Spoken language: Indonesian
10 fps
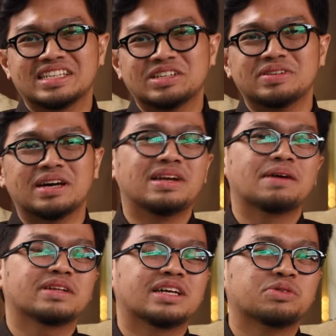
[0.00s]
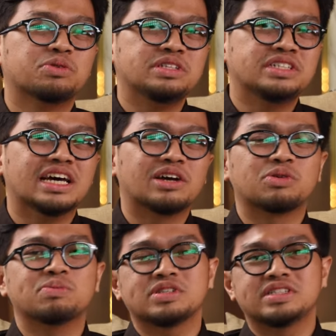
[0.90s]
kita sudah mendapatkan kunci dan
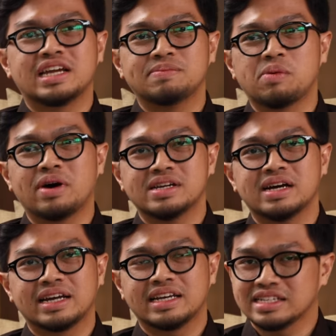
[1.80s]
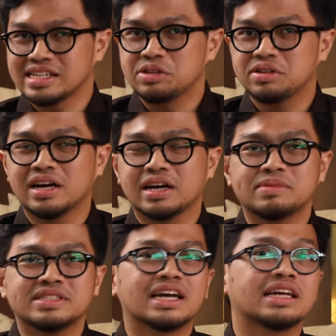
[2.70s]
rumus dari mawadah. Kita selanjutnya akan
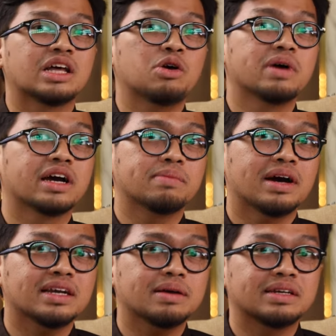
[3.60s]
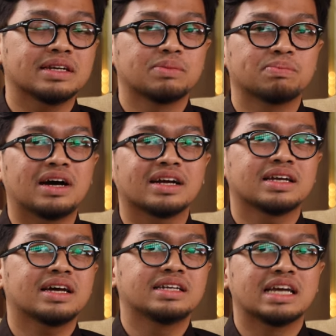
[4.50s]
mencari tahu bagaimana
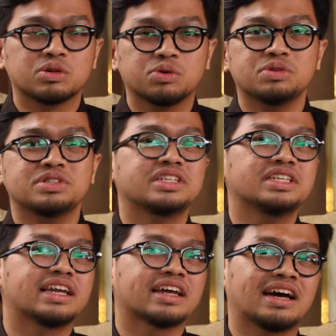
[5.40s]
makna dan kunci dari